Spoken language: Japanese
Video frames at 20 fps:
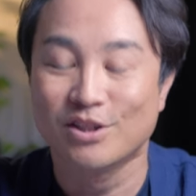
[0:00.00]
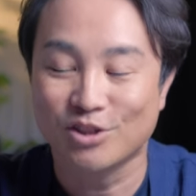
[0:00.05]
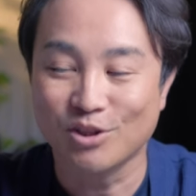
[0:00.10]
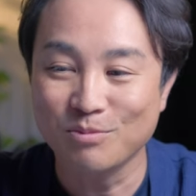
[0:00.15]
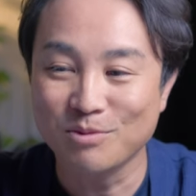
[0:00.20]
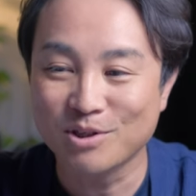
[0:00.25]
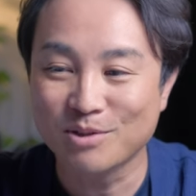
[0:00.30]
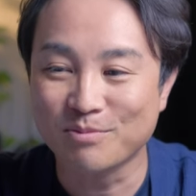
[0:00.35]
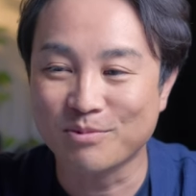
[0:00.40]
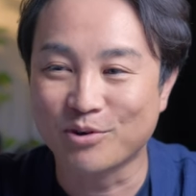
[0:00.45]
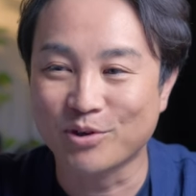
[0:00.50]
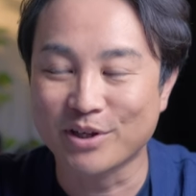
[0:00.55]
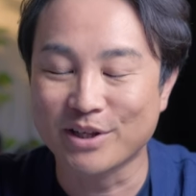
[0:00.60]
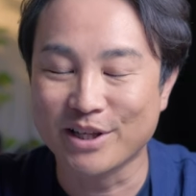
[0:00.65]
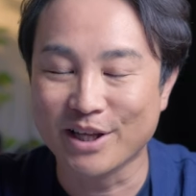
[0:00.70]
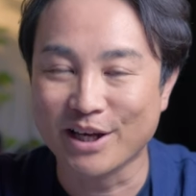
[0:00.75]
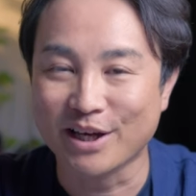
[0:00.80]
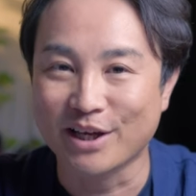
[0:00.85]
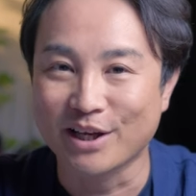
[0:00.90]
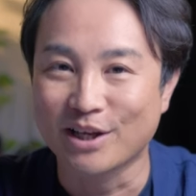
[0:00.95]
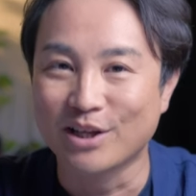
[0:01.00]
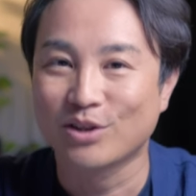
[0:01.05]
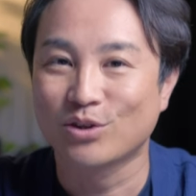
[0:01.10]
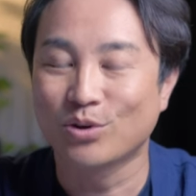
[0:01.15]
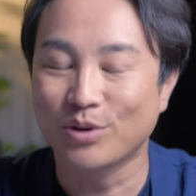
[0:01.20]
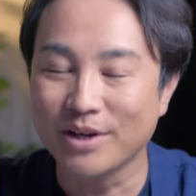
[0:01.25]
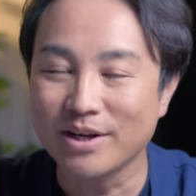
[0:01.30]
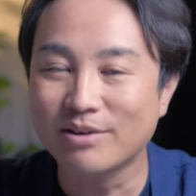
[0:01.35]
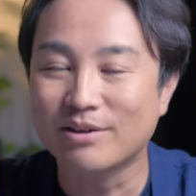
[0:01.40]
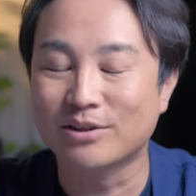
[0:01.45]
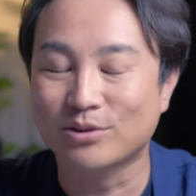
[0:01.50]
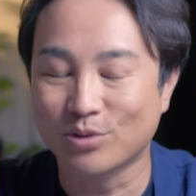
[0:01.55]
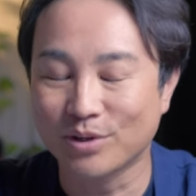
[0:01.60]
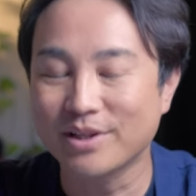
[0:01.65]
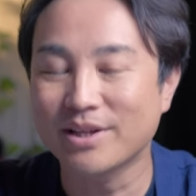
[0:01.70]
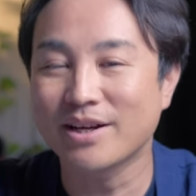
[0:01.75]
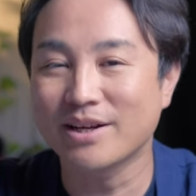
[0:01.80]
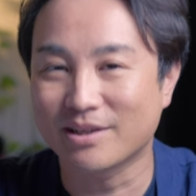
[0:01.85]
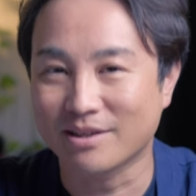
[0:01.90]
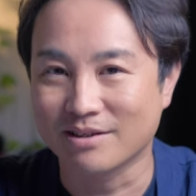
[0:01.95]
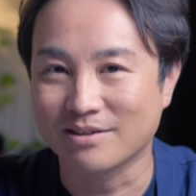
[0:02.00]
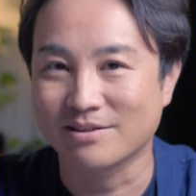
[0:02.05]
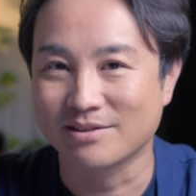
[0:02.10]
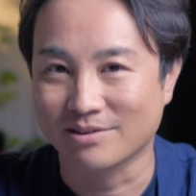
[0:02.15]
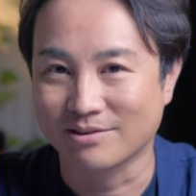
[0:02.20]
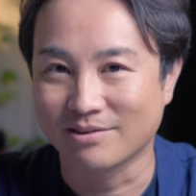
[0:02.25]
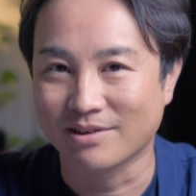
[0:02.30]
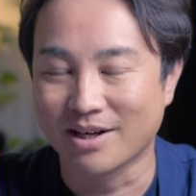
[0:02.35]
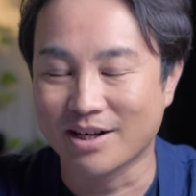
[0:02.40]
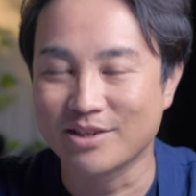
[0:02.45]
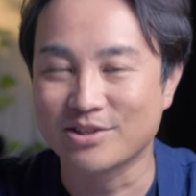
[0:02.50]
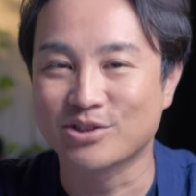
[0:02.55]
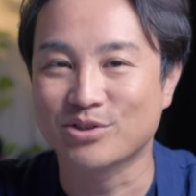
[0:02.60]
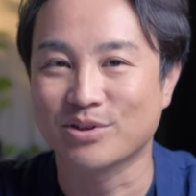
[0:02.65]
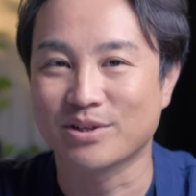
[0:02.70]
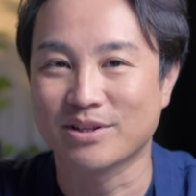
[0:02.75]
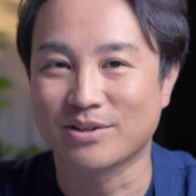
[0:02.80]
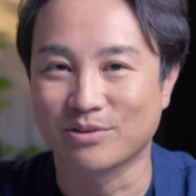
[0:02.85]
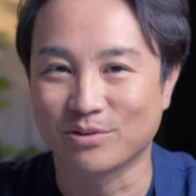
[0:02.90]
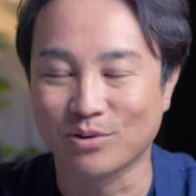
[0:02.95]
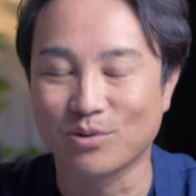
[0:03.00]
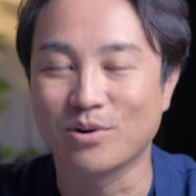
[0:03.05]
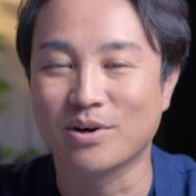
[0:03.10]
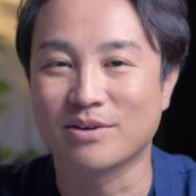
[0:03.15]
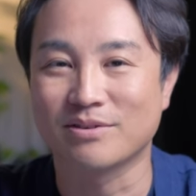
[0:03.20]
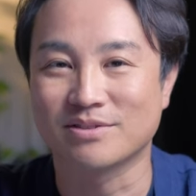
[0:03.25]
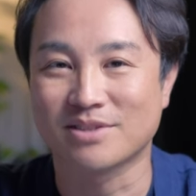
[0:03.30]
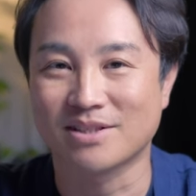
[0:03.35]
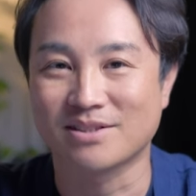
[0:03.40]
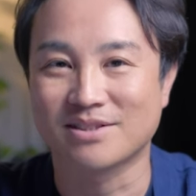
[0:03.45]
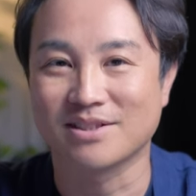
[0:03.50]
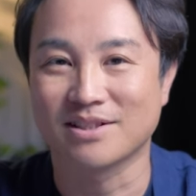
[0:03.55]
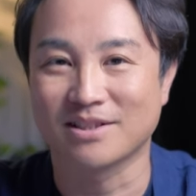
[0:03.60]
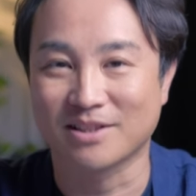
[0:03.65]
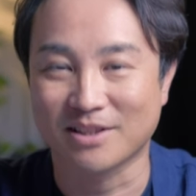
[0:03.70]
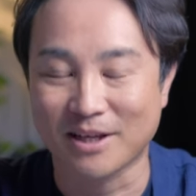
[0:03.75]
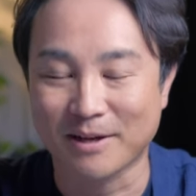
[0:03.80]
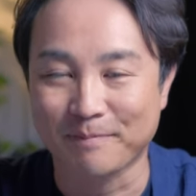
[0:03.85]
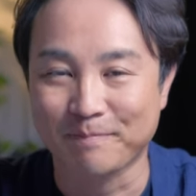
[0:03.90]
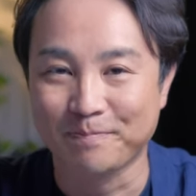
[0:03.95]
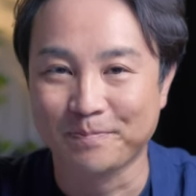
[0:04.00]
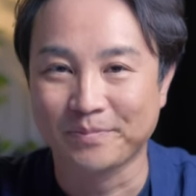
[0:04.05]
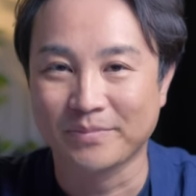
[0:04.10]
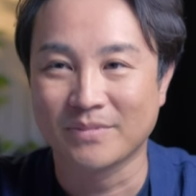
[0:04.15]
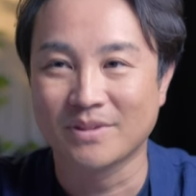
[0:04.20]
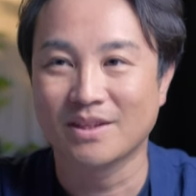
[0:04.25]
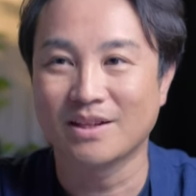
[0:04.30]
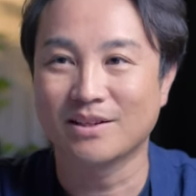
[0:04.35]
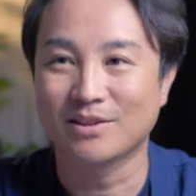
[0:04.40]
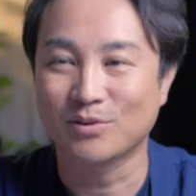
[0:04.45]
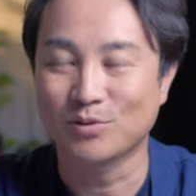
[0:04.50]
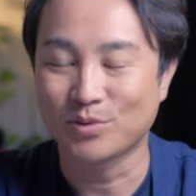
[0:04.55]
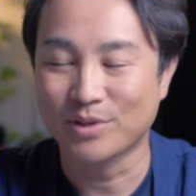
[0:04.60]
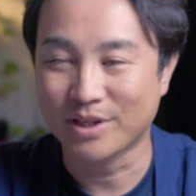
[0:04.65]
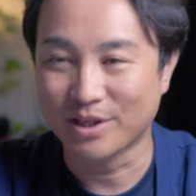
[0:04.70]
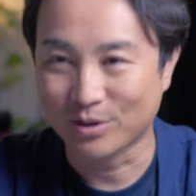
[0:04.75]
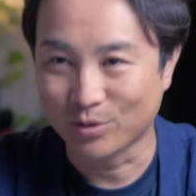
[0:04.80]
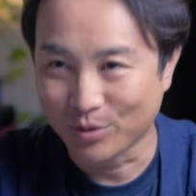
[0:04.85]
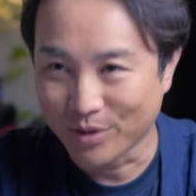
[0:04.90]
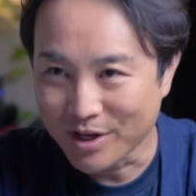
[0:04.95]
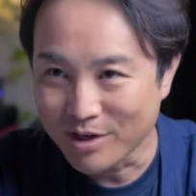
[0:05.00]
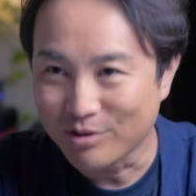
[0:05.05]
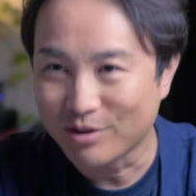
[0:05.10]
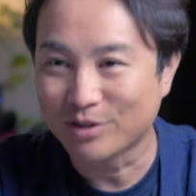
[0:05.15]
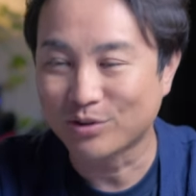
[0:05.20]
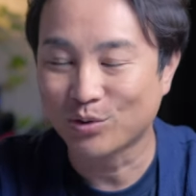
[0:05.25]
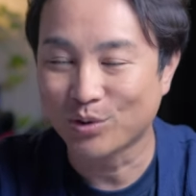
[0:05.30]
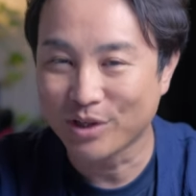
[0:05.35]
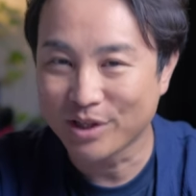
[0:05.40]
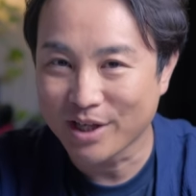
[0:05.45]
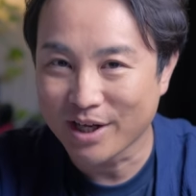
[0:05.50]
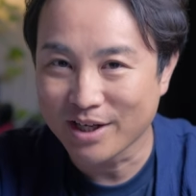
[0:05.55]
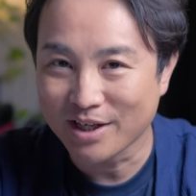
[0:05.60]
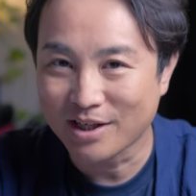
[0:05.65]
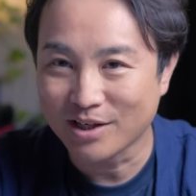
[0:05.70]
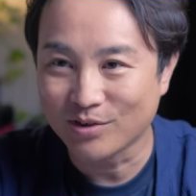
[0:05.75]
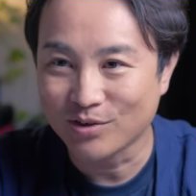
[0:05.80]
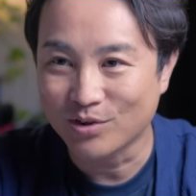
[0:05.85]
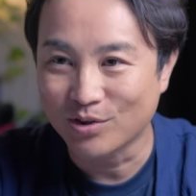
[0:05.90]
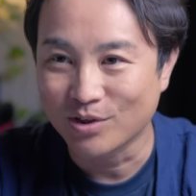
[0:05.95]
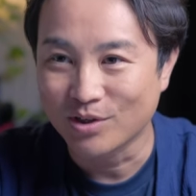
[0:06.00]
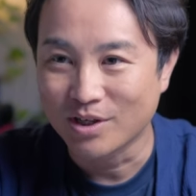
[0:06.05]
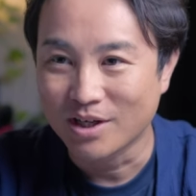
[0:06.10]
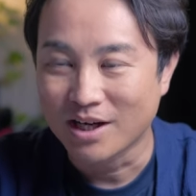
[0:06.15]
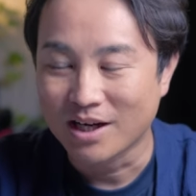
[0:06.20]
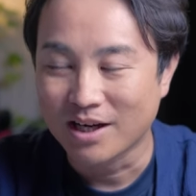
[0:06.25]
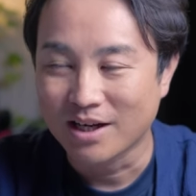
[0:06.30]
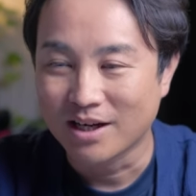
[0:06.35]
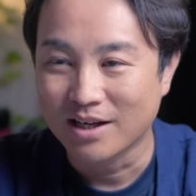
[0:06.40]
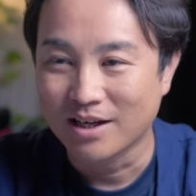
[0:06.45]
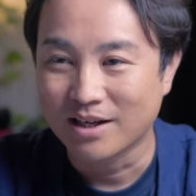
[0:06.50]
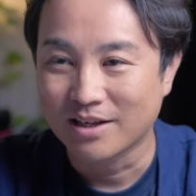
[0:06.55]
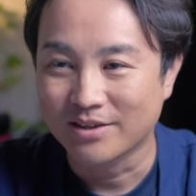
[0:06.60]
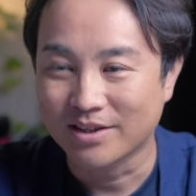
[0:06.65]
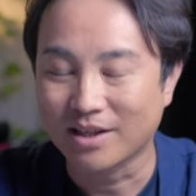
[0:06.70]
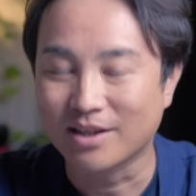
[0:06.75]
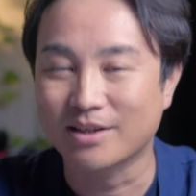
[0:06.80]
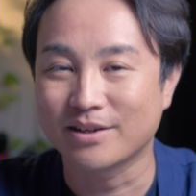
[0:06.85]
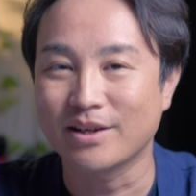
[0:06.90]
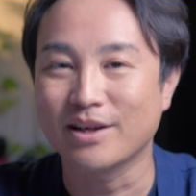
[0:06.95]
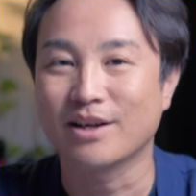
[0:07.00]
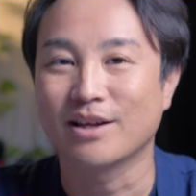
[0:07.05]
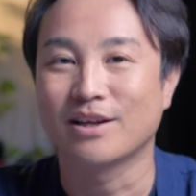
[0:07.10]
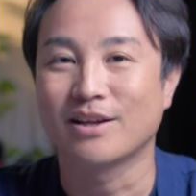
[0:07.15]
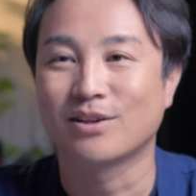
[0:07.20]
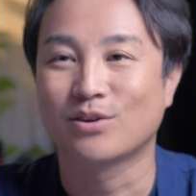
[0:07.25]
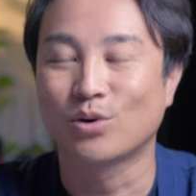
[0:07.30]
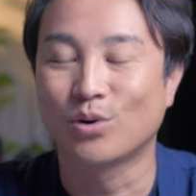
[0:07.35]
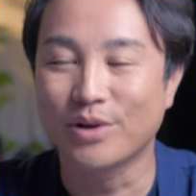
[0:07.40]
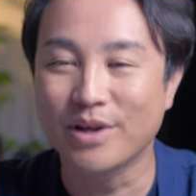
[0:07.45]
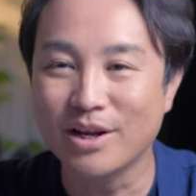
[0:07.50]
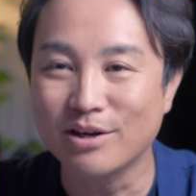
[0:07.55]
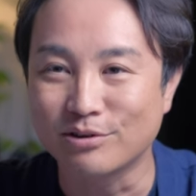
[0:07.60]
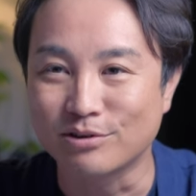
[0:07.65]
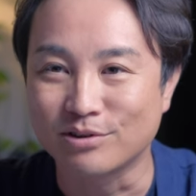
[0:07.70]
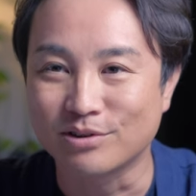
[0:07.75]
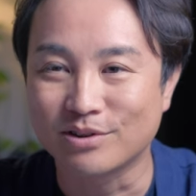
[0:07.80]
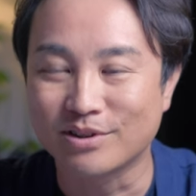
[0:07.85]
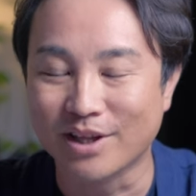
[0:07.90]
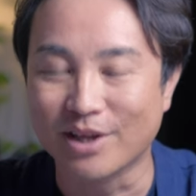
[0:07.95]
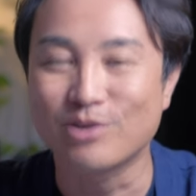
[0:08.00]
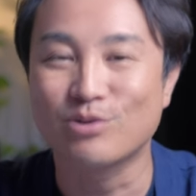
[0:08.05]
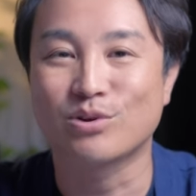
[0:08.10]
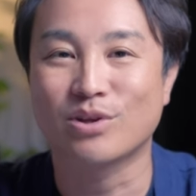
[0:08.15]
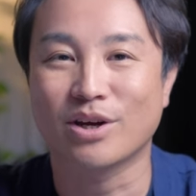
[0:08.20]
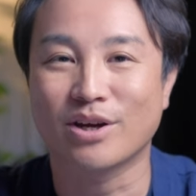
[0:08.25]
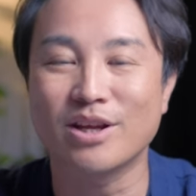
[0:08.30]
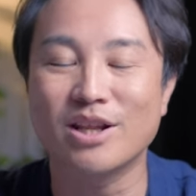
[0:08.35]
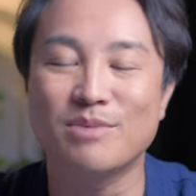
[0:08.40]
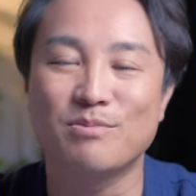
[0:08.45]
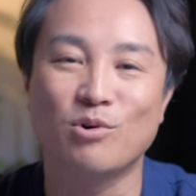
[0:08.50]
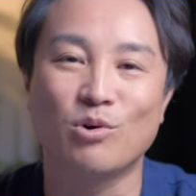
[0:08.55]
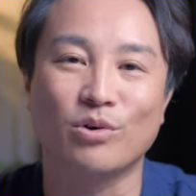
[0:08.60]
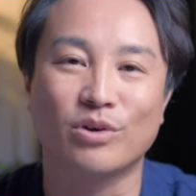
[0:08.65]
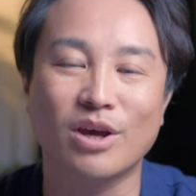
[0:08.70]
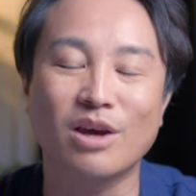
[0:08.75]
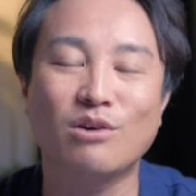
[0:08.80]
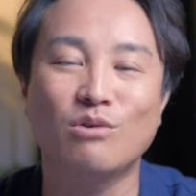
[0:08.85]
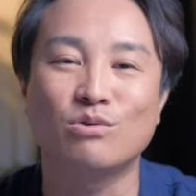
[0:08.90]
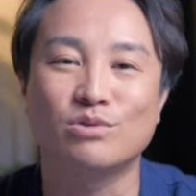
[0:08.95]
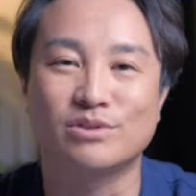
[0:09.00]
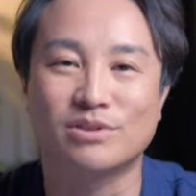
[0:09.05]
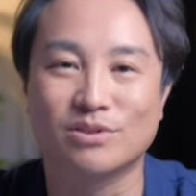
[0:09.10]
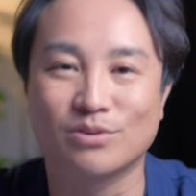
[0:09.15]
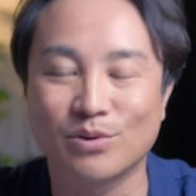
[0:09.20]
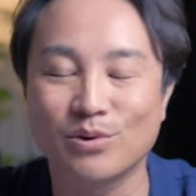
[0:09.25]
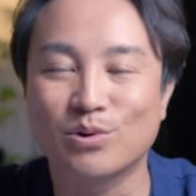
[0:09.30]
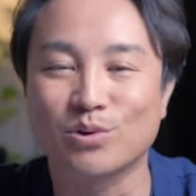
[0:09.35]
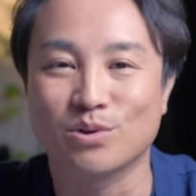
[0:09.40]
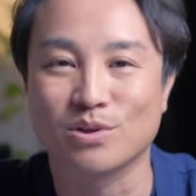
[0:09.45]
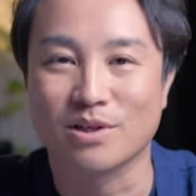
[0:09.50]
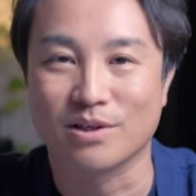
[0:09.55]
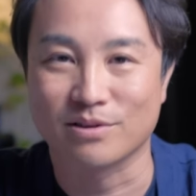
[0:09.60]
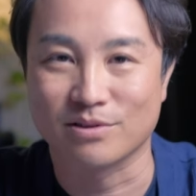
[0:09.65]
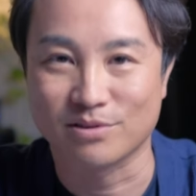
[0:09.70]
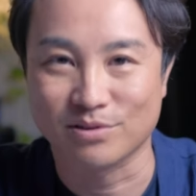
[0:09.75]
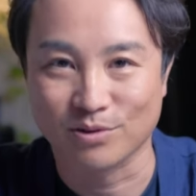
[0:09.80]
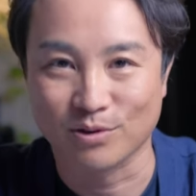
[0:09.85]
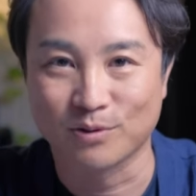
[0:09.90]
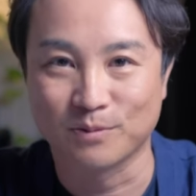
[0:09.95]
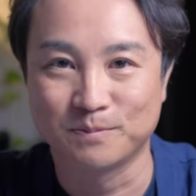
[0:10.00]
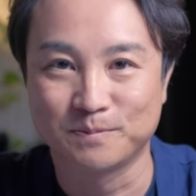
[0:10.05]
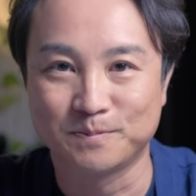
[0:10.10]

そもそもこれね、撮れるか撮れないかなんですよ、アンショでの動画の撮影って。なので、撮れるか撮れないかの中で、撮れるっていうだけでも結構すごいことなんですよ。